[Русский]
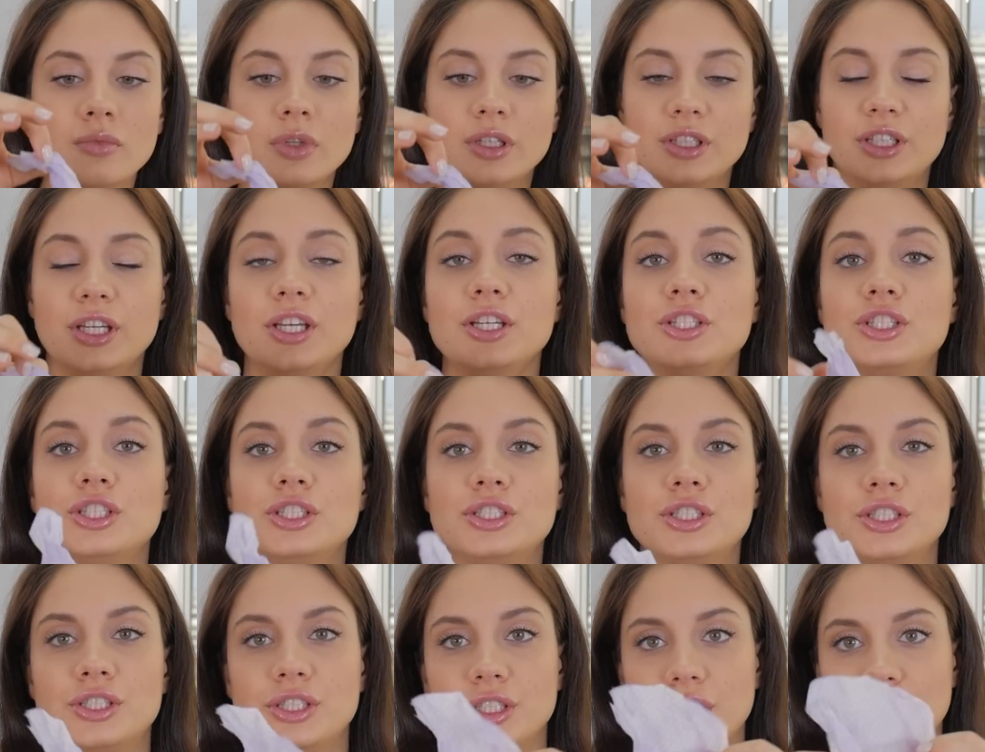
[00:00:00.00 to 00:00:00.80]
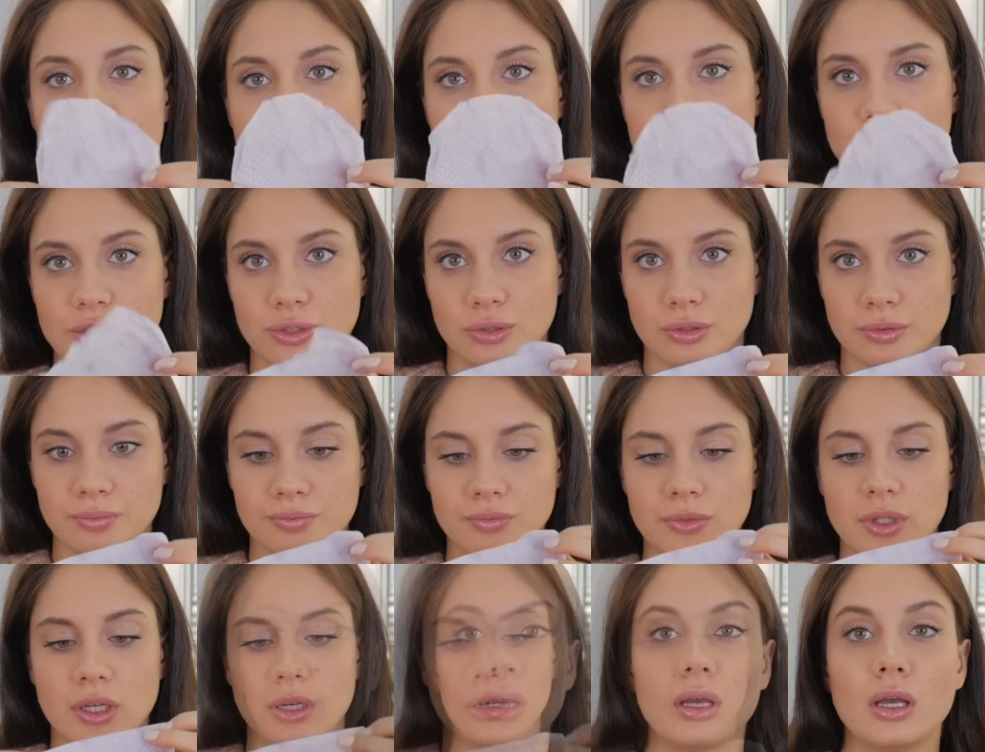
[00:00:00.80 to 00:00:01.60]
ей чистите кисточку.
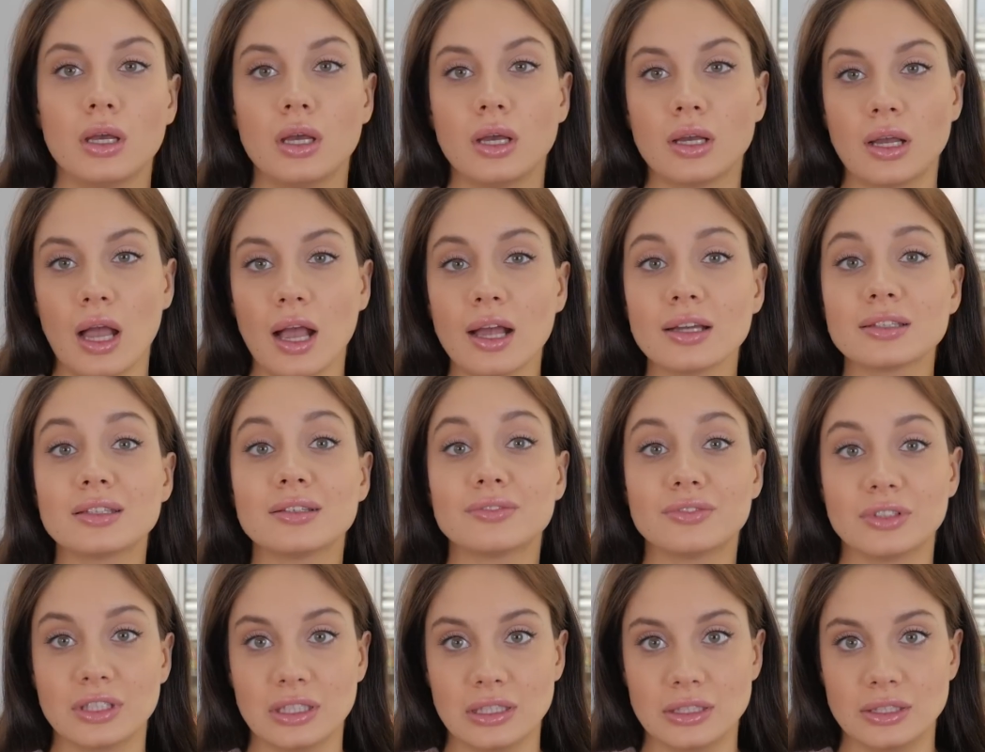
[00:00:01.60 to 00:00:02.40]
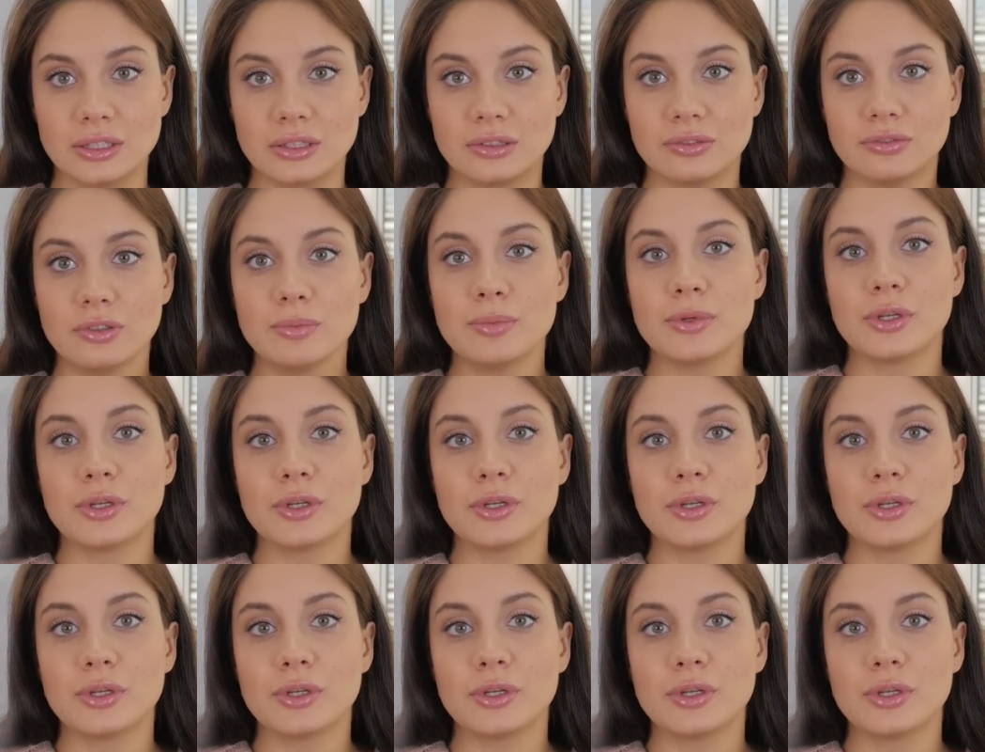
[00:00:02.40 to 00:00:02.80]
Как это выглядит? Вы